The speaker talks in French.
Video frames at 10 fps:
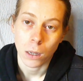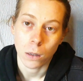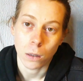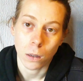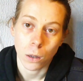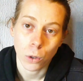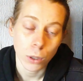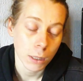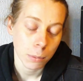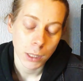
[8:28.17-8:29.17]
euh,
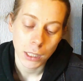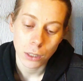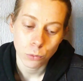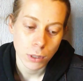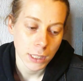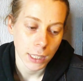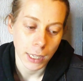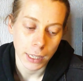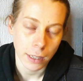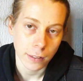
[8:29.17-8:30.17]
redéblayer tout ce qu'il y a
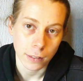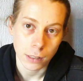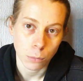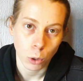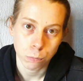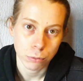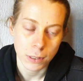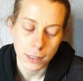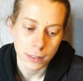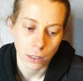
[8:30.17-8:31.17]
derrière. Ça a tellement
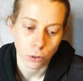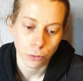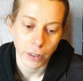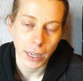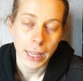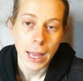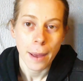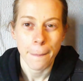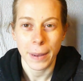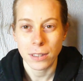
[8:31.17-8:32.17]
repoussé, c'est un enfer.
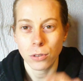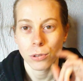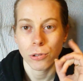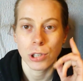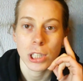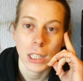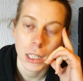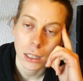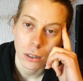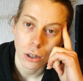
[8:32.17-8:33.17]
Parce que
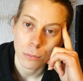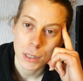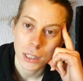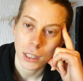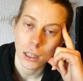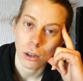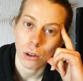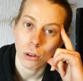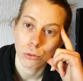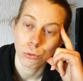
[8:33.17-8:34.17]
j'ai comme idée
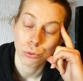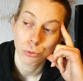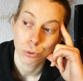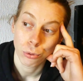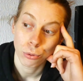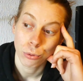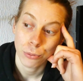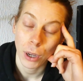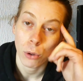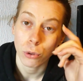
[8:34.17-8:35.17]
de
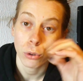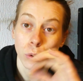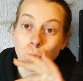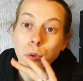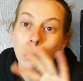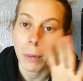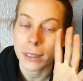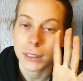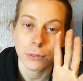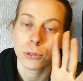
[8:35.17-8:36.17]
faire en sorte que tout le
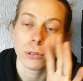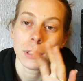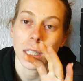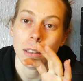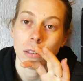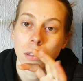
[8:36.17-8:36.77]
massif devienne